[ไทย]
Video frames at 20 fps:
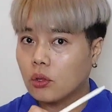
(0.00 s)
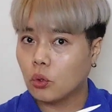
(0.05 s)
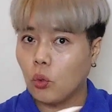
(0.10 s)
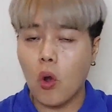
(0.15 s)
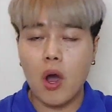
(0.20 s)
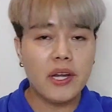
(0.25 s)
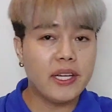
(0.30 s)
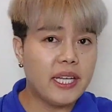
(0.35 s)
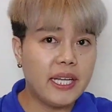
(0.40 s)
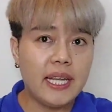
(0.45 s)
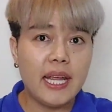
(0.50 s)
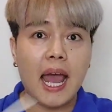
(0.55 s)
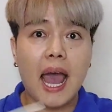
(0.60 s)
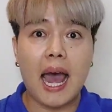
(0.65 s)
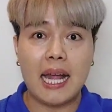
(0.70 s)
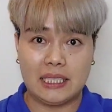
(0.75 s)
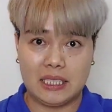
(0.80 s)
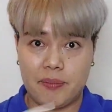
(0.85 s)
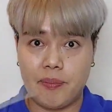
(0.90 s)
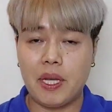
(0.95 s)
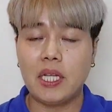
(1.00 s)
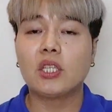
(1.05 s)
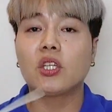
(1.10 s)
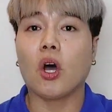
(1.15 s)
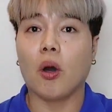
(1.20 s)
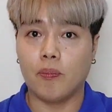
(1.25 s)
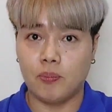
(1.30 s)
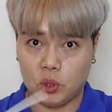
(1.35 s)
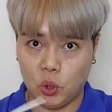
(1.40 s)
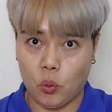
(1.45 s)
ตัวนี้อาจจะไม่ต
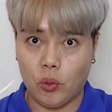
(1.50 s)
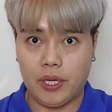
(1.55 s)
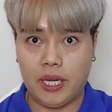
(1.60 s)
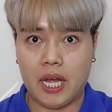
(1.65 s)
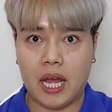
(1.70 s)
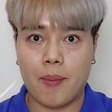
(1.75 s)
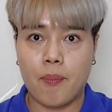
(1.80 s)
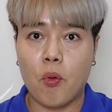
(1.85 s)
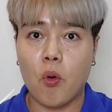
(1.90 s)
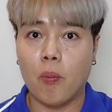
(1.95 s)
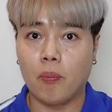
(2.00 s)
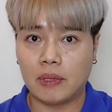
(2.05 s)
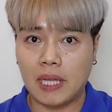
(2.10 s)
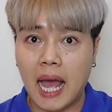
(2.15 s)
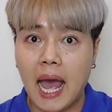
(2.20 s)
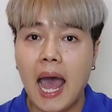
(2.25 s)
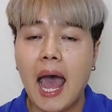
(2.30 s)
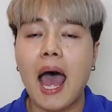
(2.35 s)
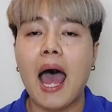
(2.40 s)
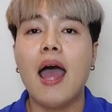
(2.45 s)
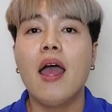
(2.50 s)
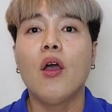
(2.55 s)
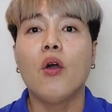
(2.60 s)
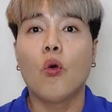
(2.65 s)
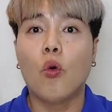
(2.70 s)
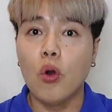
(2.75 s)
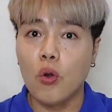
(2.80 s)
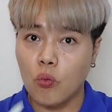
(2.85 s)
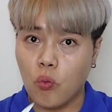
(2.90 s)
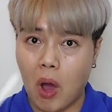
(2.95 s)
อบโจทย์นะครับผมถ้า
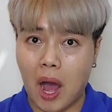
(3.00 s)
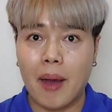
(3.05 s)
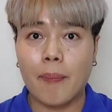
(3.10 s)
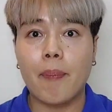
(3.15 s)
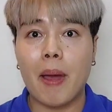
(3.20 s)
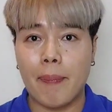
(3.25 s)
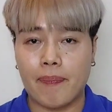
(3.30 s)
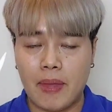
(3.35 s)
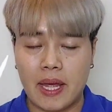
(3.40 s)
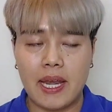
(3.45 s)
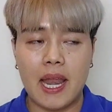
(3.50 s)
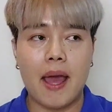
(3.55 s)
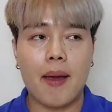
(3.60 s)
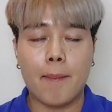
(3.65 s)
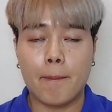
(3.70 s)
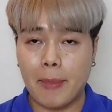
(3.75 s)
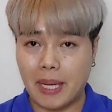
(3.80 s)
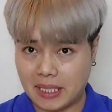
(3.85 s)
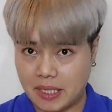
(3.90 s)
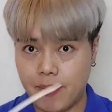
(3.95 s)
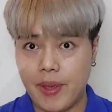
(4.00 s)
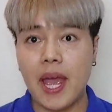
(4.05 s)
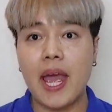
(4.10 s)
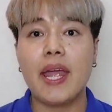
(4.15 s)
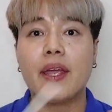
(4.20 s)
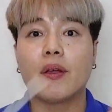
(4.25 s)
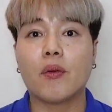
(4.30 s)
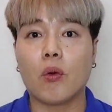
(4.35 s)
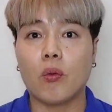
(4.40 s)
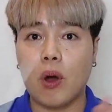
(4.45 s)
คุณหวังแบบนั้นอ่ะ มันจะไม่
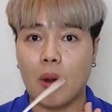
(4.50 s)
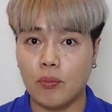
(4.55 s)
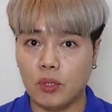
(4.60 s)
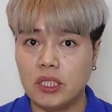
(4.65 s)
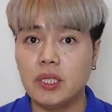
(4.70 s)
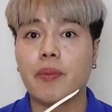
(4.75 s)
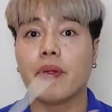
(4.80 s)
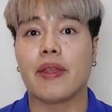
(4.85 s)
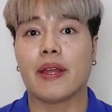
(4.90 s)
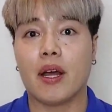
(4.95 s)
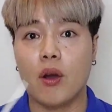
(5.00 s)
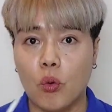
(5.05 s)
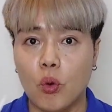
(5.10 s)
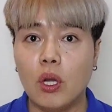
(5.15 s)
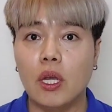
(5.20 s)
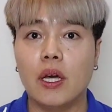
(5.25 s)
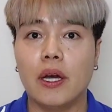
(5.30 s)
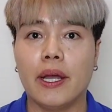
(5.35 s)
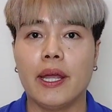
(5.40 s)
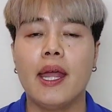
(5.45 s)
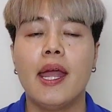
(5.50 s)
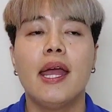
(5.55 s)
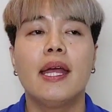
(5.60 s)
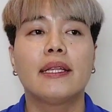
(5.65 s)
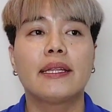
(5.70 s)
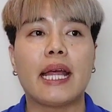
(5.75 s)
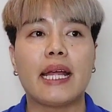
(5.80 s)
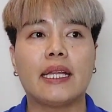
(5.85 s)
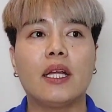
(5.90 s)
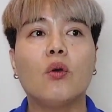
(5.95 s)
ให้ความรู้สึกแบบนั้นกับคุณเลย
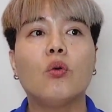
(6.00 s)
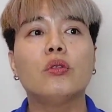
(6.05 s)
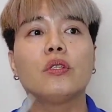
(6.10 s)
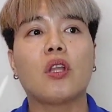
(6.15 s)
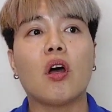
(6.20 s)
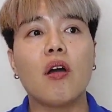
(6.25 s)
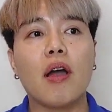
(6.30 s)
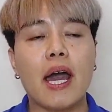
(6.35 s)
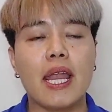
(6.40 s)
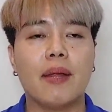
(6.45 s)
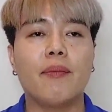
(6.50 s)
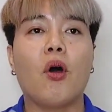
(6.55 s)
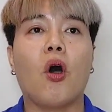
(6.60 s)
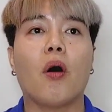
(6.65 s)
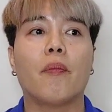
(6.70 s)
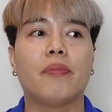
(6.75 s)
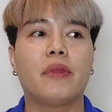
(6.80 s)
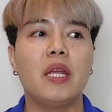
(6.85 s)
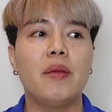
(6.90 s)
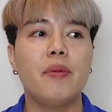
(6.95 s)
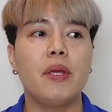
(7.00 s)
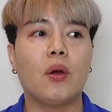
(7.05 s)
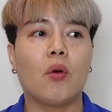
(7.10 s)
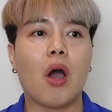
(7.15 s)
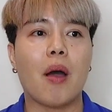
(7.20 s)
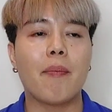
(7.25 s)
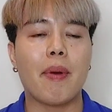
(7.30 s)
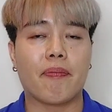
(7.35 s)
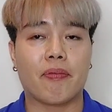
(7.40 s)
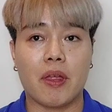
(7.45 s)
แต่ถ้าคุณต้องการน้ำหอมที่มีค
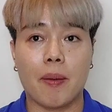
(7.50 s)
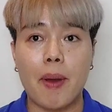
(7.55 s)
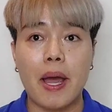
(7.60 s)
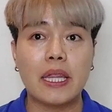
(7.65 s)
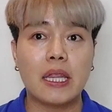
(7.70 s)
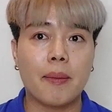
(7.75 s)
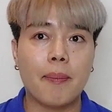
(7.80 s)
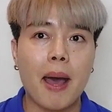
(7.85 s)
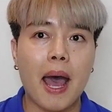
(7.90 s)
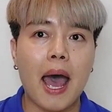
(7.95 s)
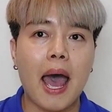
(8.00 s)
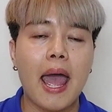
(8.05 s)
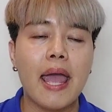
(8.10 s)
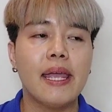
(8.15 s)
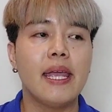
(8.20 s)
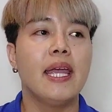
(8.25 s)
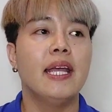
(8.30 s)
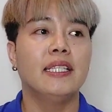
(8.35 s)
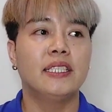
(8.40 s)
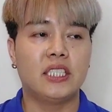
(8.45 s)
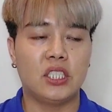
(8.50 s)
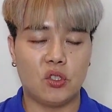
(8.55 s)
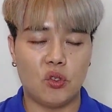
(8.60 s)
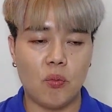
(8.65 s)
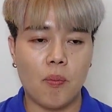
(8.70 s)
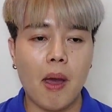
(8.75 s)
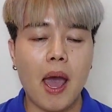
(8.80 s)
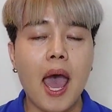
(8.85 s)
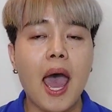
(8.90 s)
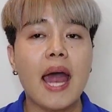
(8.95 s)
วามแบบสบายๆฉีดอ
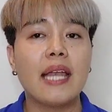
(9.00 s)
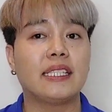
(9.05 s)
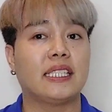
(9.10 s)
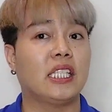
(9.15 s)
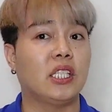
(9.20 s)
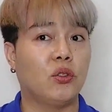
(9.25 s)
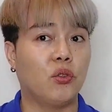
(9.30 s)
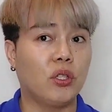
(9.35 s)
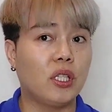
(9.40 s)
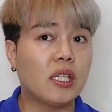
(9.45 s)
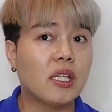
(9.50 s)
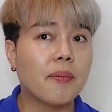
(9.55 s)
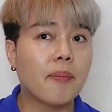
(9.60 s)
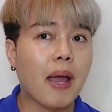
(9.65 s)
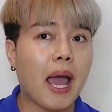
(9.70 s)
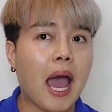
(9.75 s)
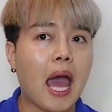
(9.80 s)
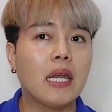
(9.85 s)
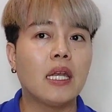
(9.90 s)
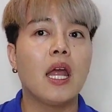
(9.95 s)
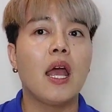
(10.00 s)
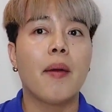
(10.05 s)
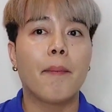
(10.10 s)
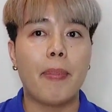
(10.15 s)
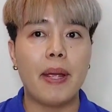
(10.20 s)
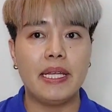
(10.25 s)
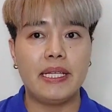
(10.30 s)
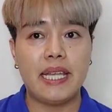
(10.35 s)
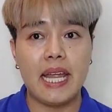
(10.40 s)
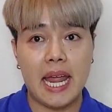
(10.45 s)
ยู่บ้านฉีดที่ทำงาน
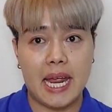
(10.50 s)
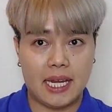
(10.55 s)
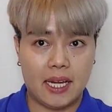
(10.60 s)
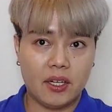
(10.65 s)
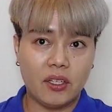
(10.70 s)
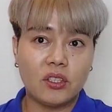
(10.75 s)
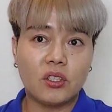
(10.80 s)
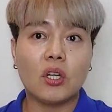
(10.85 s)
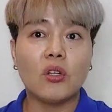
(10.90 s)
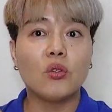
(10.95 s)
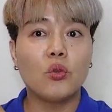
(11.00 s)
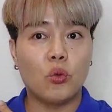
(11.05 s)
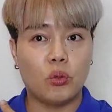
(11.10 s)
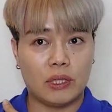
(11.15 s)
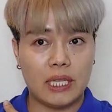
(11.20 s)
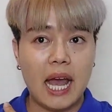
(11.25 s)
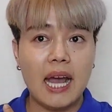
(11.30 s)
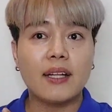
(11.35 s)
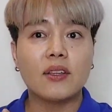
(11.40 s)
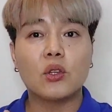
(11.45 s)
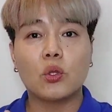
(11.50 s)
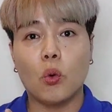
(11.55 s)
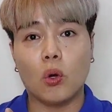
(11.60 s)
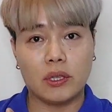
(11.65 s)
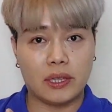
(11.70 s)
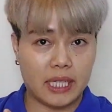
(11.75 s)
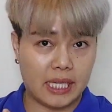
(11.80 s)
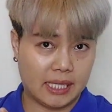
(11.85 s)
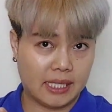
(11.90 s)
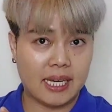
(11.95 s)
ไปเดทแล้วต้องอยู่นั่งตัว
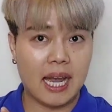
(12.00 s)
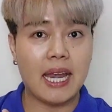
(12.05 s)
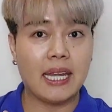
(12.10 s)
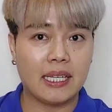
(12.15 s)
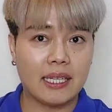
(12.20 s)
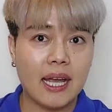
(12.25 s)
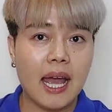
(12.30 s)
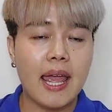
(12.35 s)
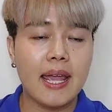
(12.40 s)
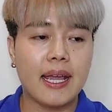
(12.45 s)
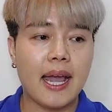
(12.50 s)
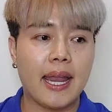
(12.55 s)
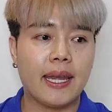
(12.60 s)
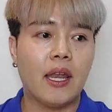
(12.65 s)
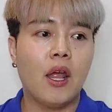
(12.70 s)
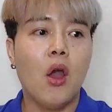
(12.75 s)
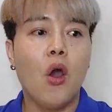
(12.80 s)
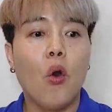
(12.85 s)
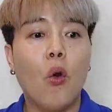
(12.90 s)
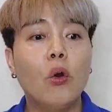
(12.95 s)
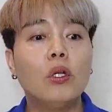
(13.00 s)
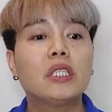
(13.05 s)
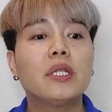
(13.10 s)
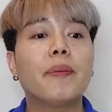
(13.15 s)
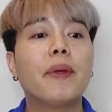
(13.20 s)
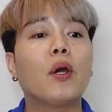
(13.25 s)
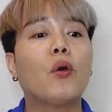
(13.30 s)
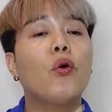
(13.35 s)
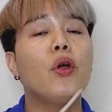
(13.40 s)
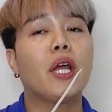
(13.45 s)
ติดกันใกล้กัน คุณจะ
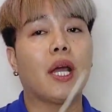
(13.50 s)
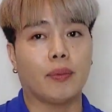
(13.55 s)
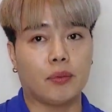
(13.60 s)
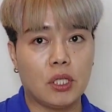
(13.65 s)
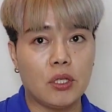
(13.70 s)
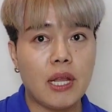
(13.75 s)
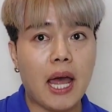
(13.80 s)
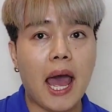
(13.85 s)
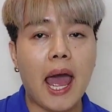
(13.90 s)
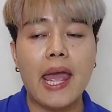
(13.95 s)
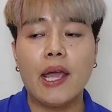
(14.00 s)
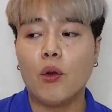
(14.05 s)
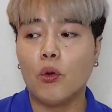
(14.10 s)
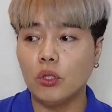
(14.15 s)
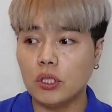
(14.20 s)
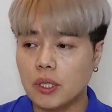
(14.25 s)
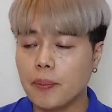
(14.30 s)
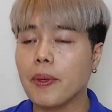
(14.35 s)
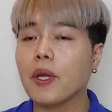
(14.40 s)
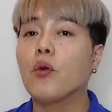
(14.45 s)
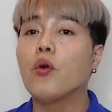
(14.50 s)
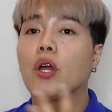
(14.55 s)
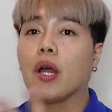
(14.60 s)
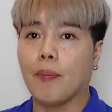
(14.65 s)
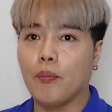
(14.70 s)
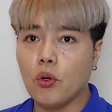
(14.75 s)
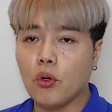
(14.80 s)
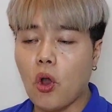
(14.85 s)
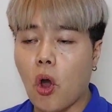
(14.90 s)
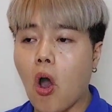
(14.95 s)
ไปคุยกับเจ้านาย คุณจะไปคุยกั
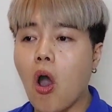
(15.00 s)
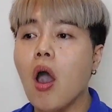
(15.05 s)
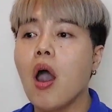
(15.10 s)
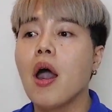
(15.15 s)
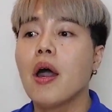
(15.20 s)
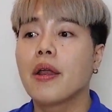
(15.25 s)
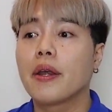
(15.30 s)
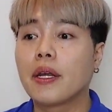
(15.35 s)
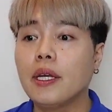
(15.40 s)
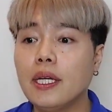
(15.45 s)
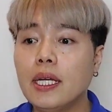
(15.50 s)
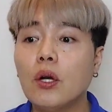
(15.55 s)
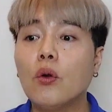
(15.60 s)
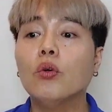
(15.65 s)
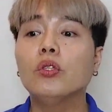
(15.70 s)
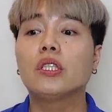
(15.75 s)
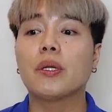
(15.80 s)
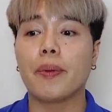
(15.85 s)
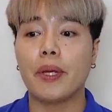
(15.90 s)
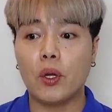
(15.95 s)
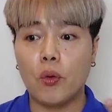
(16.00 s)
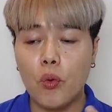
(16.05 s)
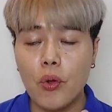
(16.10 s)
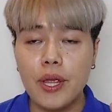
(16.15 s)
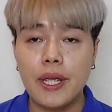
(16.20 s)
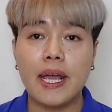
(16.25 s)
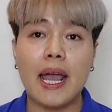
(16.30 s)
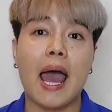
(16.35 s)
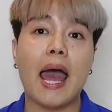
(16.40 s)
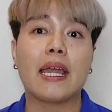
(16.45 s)
บลูกน้อง หรือคุณจะไปคุย
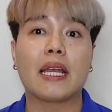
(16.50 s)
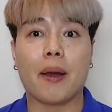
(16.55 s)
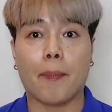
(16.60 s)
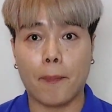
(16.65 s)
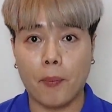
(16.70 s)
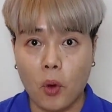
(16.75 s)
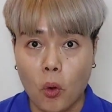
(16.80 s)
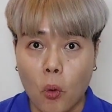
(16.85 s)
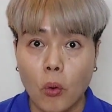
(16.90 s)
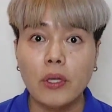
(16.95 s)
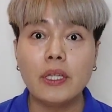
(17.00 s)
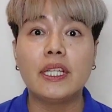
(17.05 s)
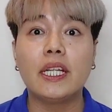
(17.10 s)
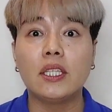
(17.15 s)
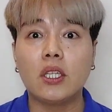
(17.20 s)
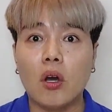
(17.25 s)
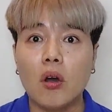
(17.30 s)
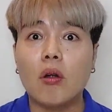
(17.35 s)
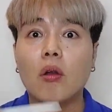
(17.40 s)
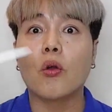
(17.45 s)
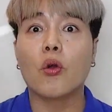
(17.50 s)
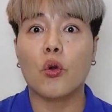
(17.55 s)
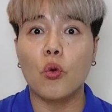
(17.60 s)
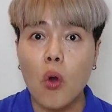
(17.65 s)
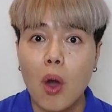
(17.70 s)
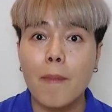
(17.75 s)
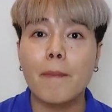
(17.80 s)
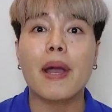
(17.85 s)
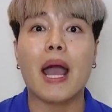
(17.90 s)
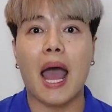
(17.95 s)
งานกับคนที่ต้อง
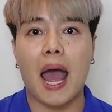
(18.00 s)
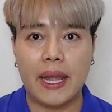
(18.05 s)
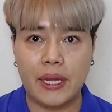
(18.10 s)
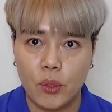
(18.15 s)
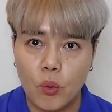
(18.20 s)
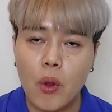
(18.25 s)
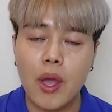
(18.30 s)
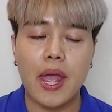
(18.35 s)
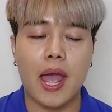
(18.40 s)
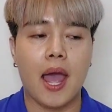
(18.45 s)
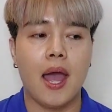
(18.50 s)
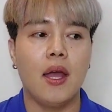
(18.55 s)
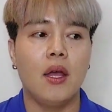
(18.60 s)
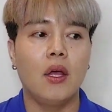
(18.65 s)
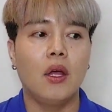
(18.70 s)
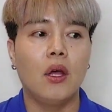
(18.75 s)
ร่วมงานด้วยอ่ะ